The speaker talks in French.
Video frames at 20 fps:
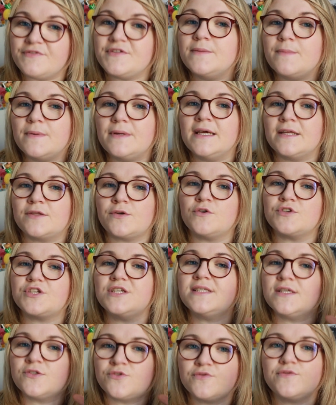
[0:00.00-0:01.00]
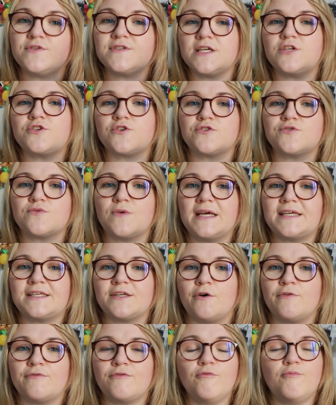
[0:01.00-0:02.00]
films étrangers c'est souvent cette chanson là qui
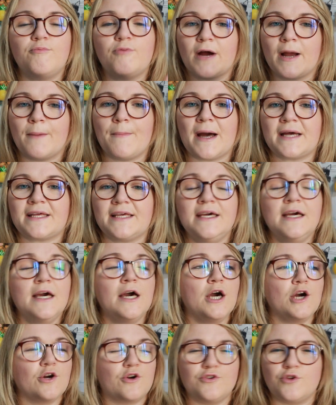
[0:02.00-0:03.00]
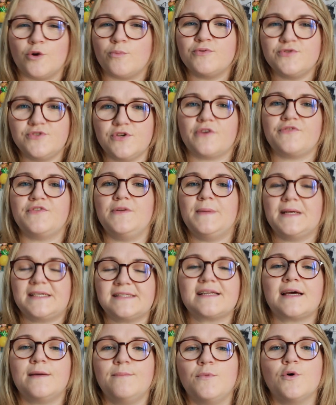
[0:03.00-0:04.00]
est en fond Vous pourrez remarquer que dans plusieurs films
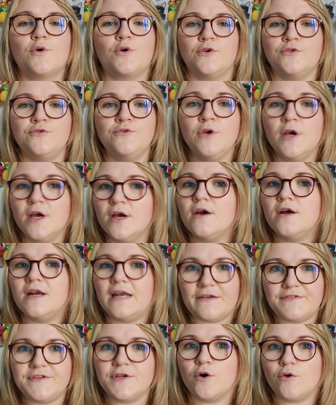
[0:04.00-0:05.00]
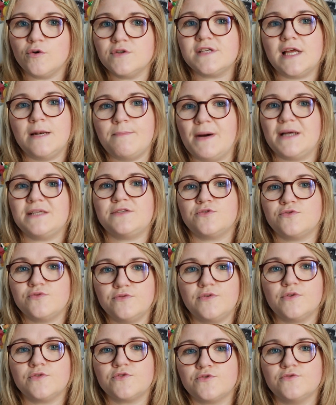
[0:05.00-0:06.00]
extrêmement connus La vie en rose elle passe
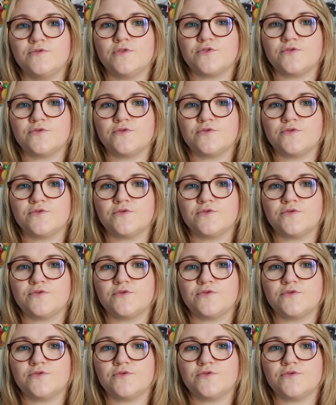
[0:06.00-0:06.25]
souvent souvent